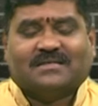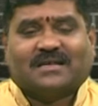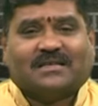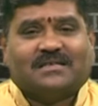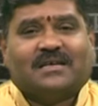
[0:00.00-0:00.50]

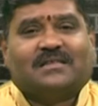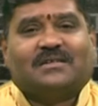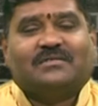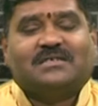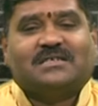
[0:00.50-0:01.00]
సచ్చరిత
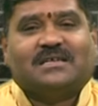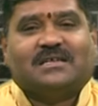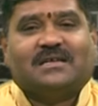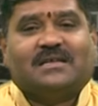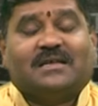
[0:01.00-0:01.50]
నుంచి
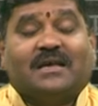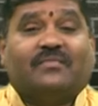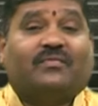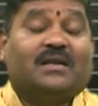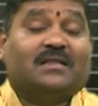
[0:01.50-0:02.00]
ఏ
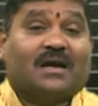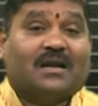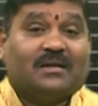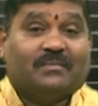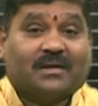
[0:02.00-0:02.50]

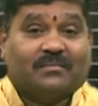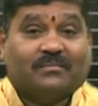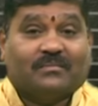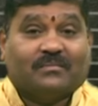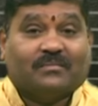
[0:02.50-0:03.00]
ఫలితాన్ని మనం
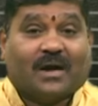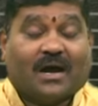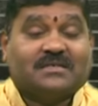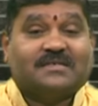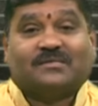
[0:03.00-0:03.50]

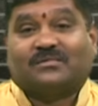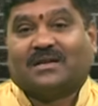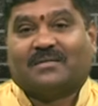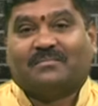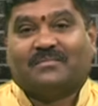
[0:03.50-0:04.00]

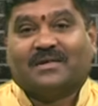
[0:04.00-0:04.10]
ఆశిస్తున్నాం